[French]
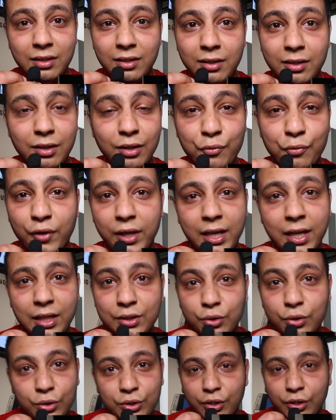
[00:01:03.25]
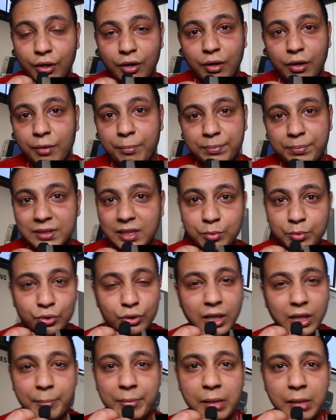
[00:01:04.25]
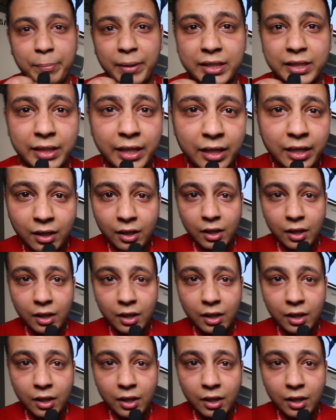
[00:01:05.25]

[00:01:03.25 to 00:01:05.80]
voilà, donc Samsung a mis le paquet.